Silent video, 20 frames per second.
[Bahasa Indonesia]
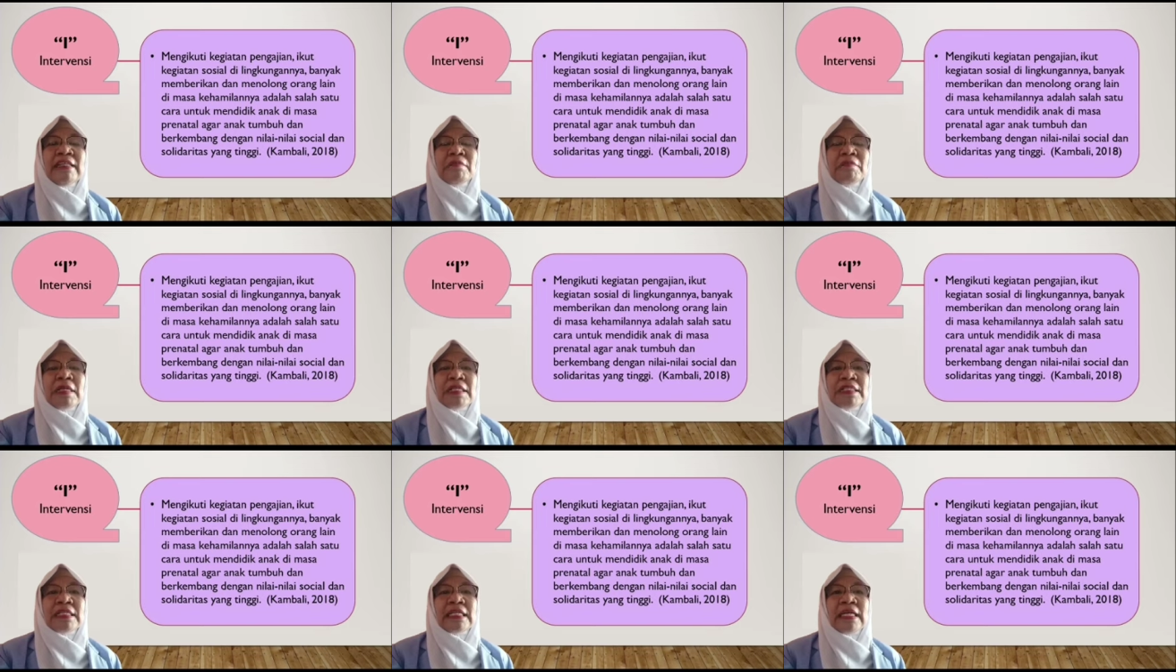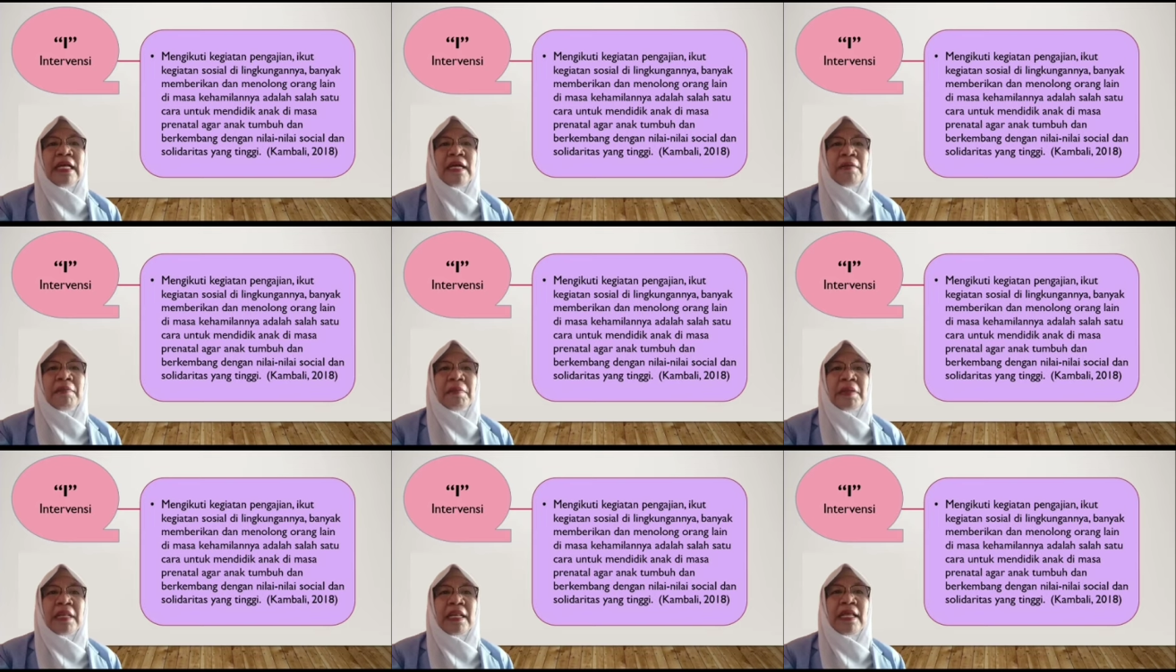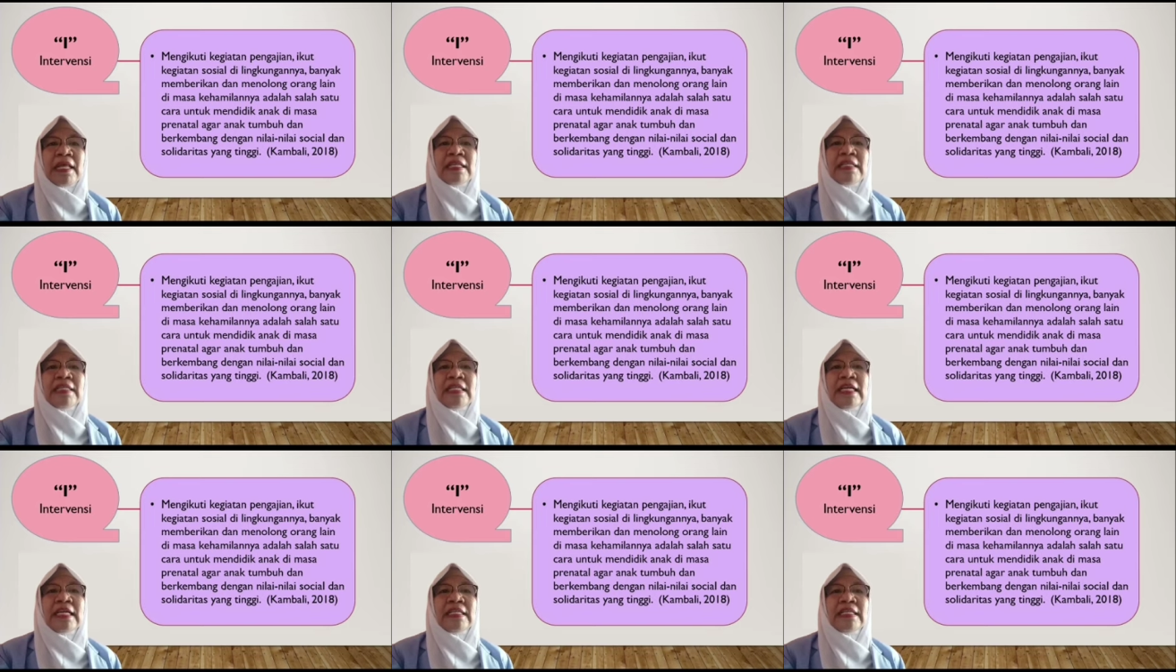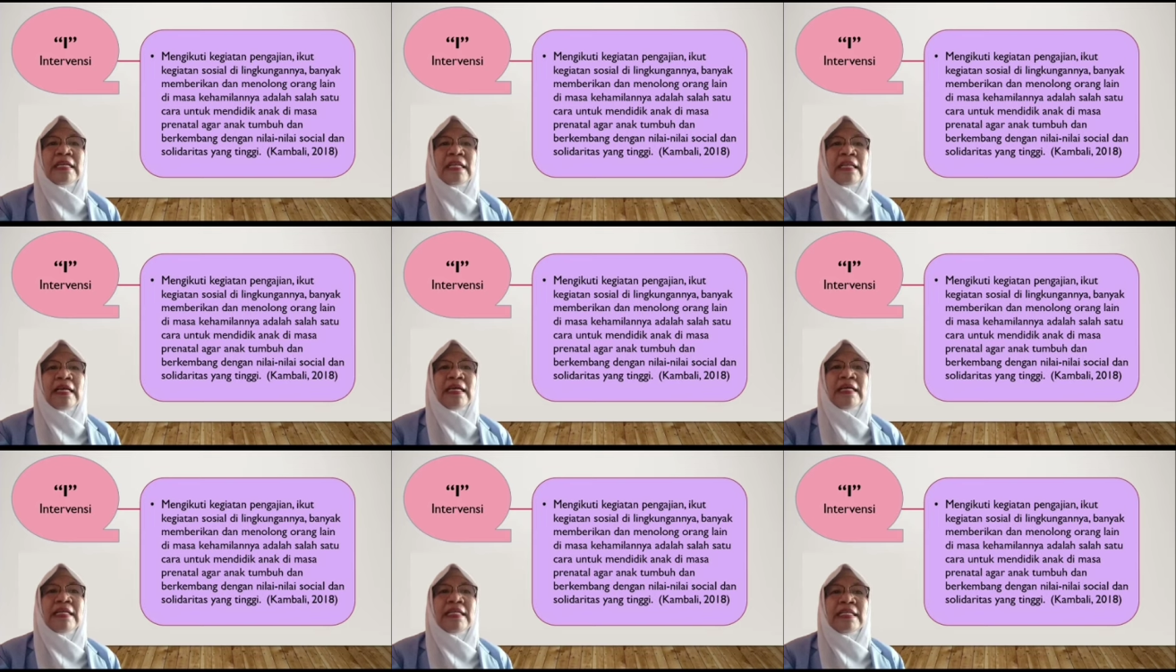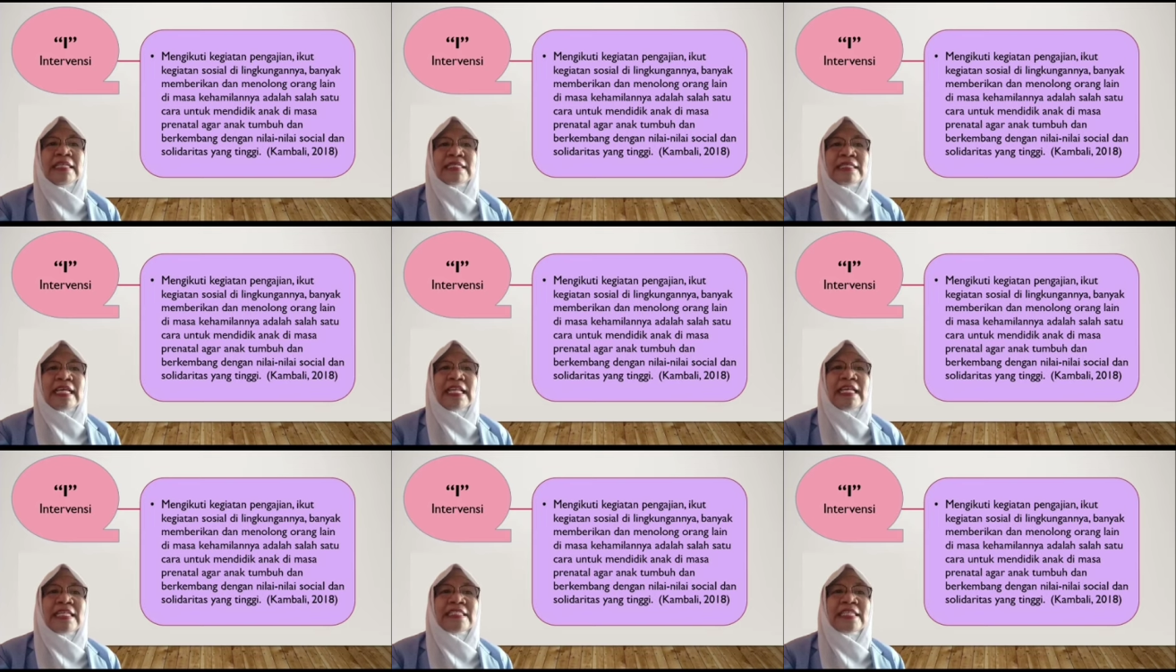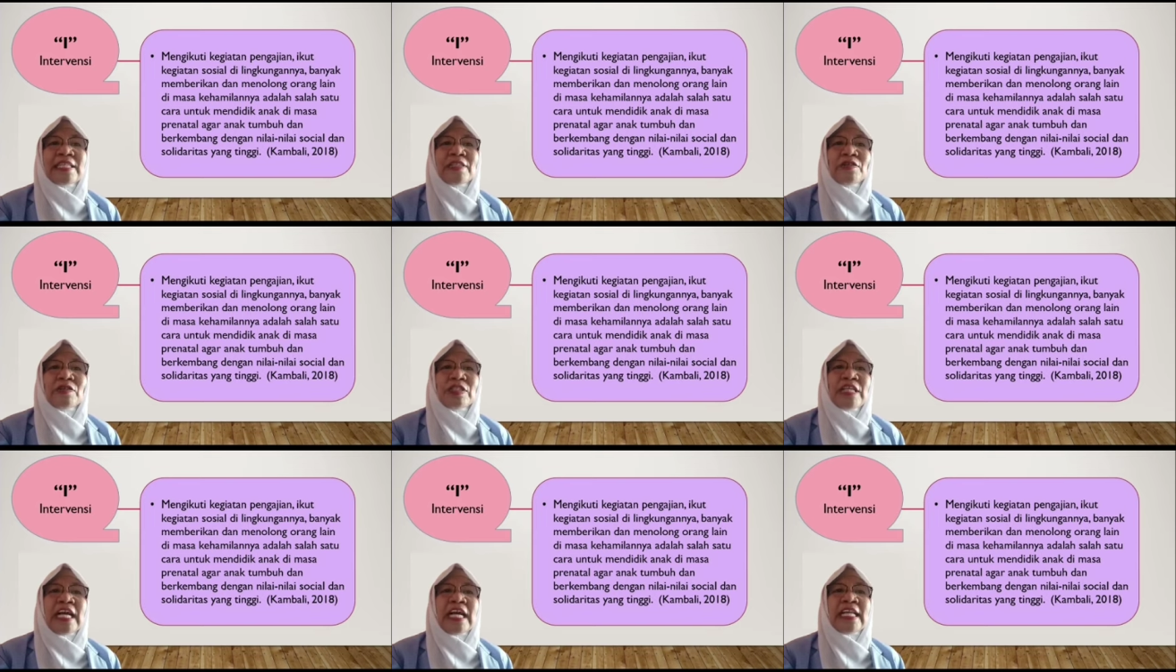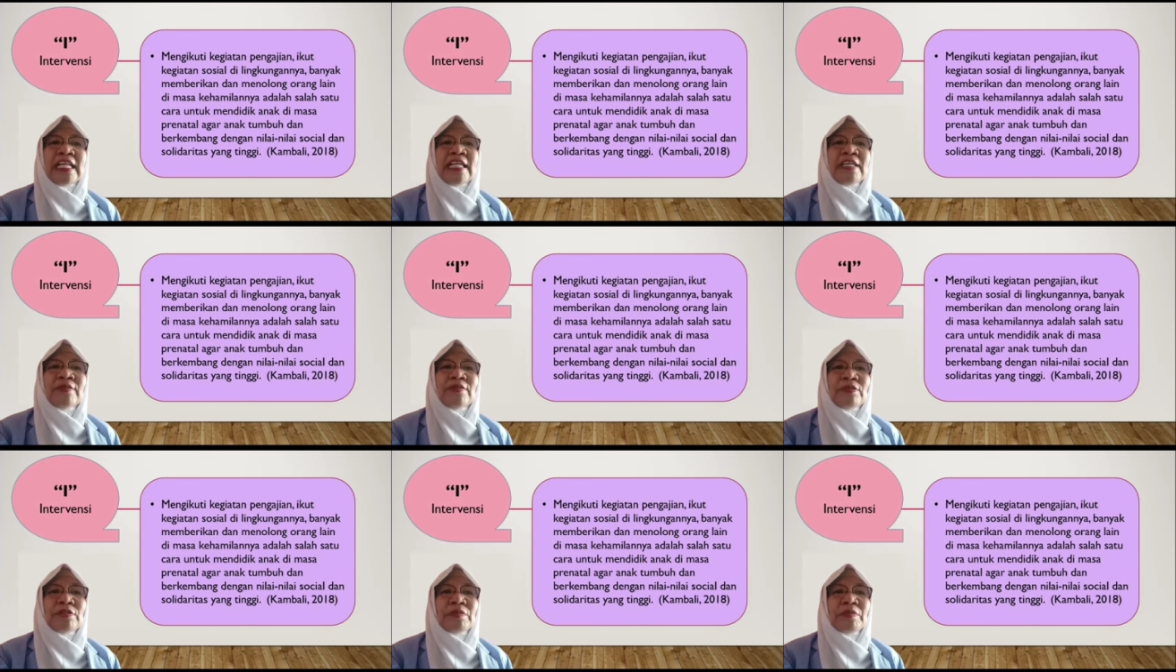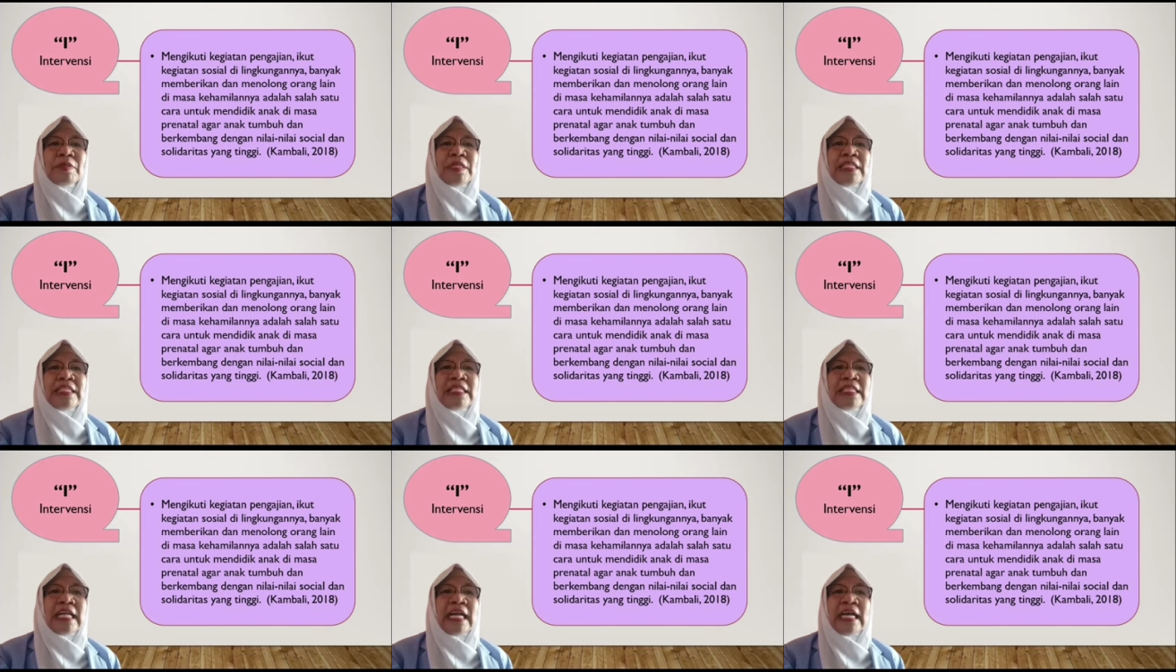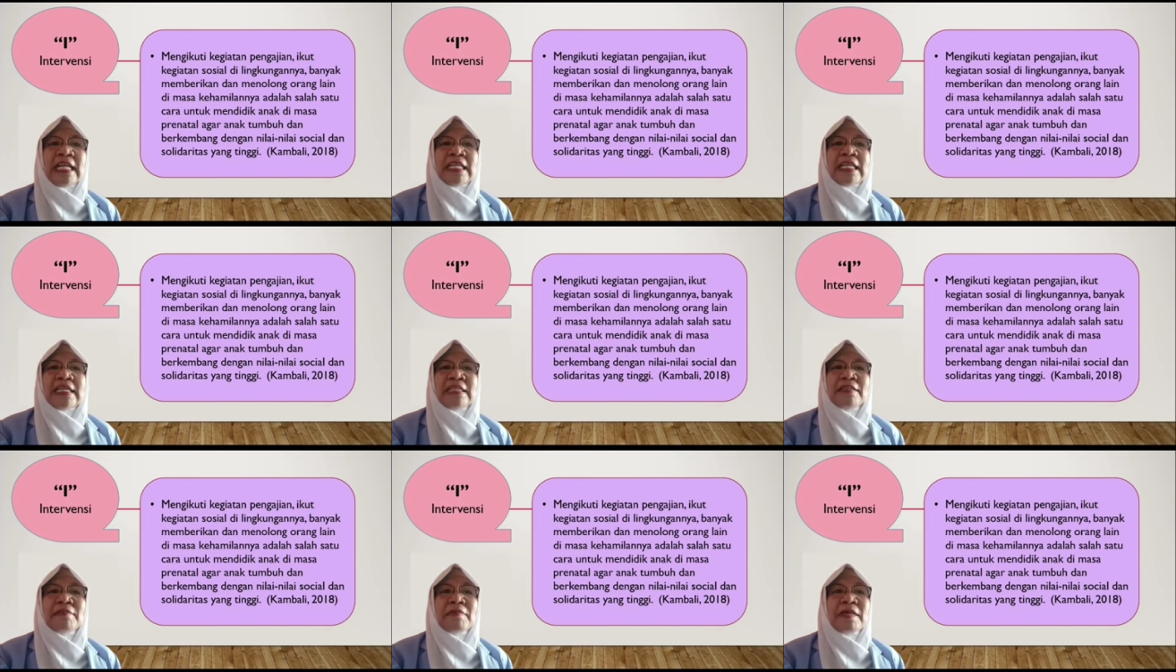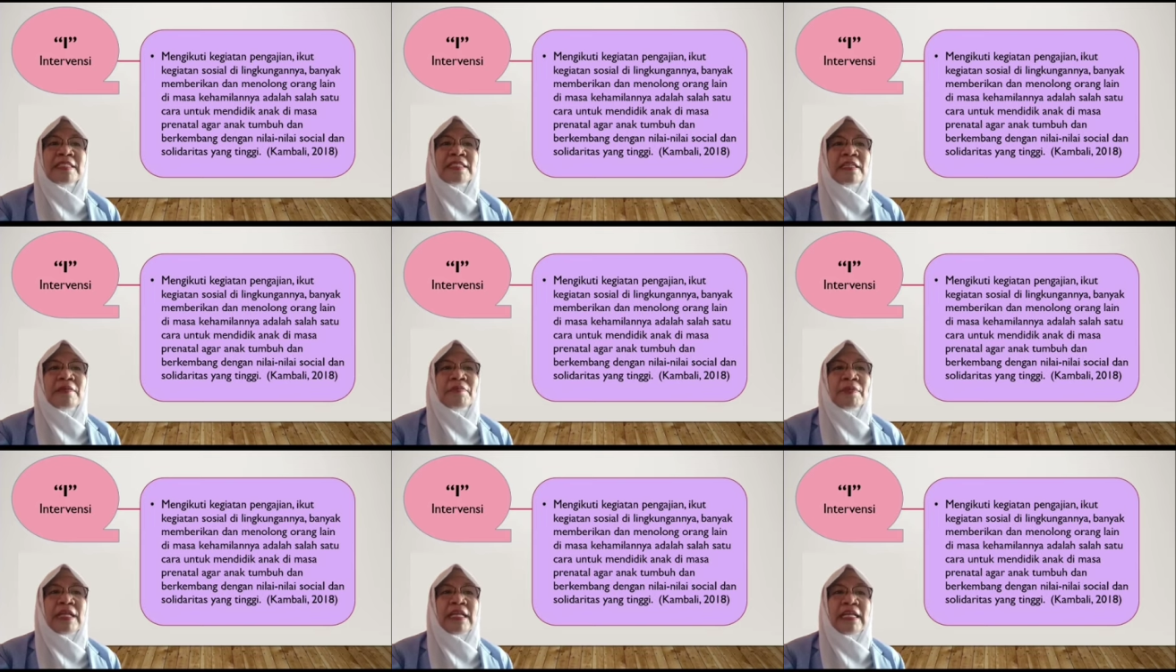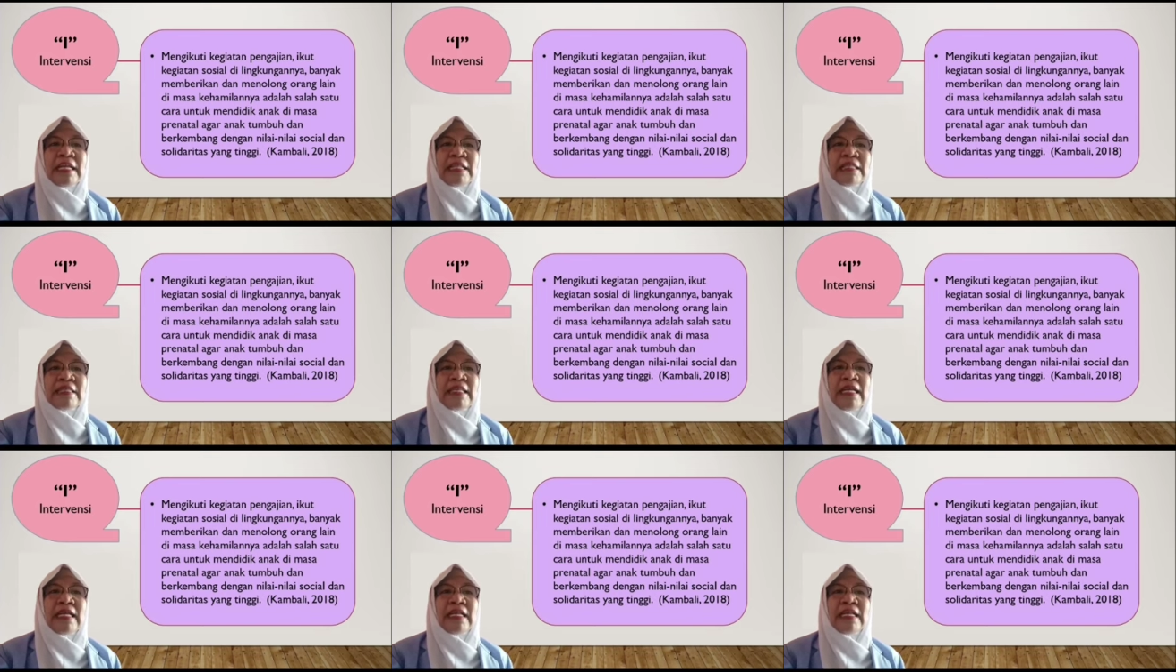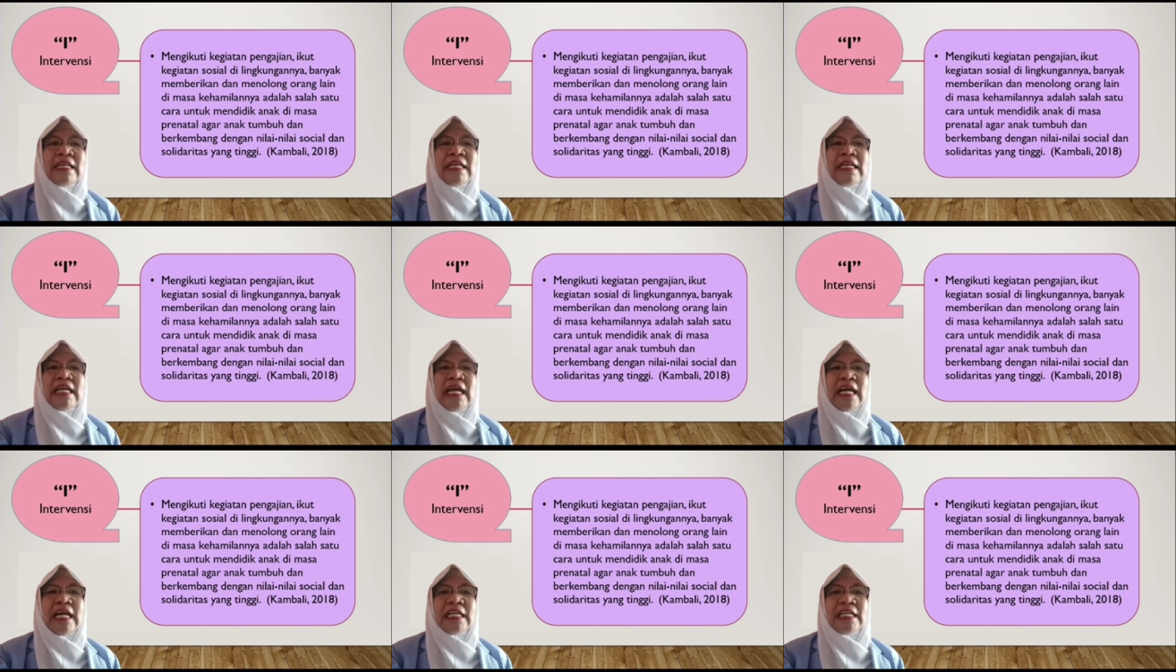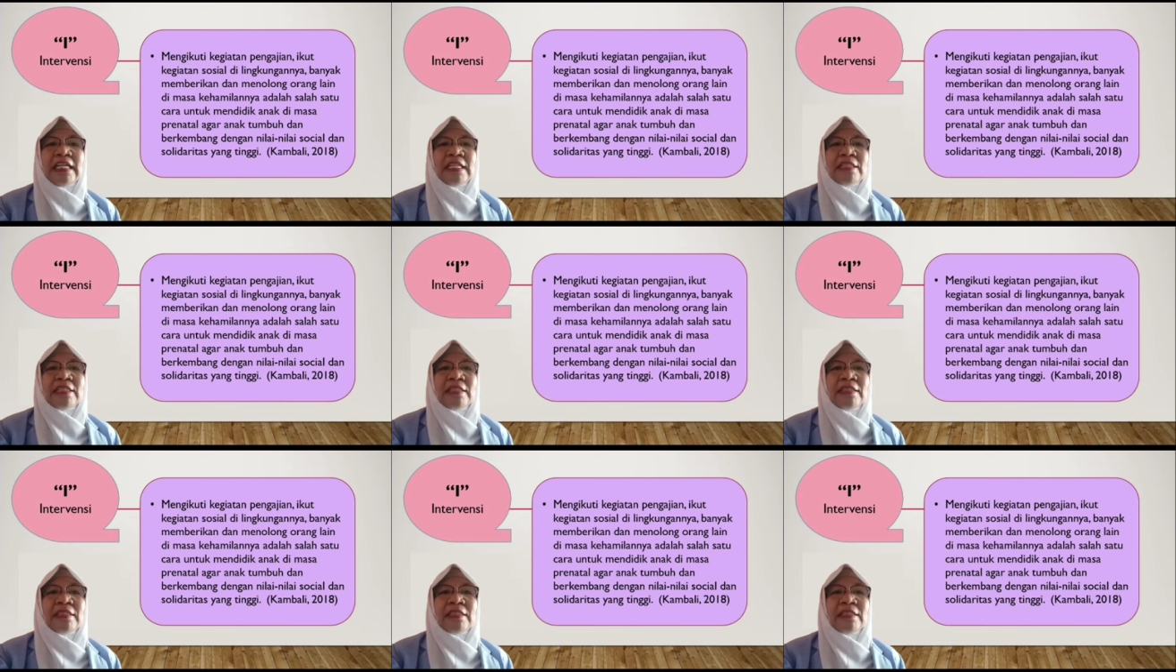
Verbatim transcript: di masa kehamilannya adalah salah satu cara untuk mendidik anak di masa pranatal agar